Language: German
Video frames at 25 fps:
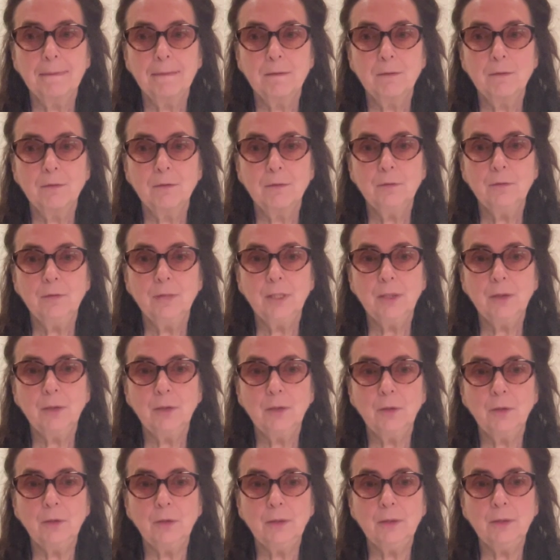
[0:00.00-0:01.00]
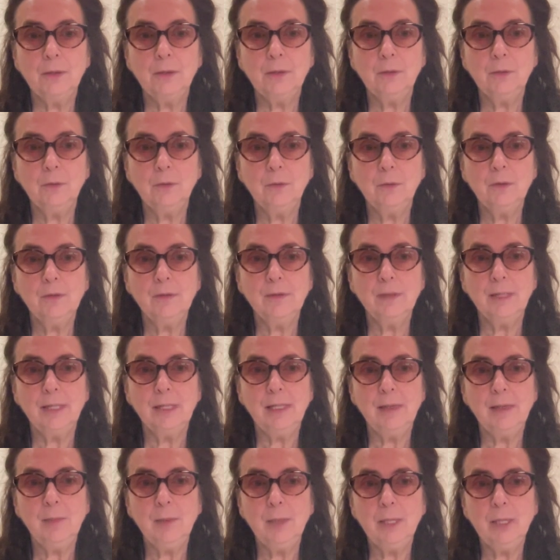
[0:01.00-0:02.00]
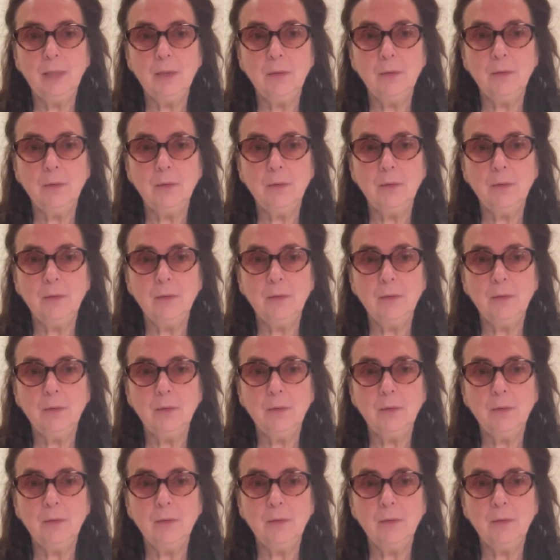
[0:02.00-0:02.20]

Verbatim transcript: Und wir können uns selber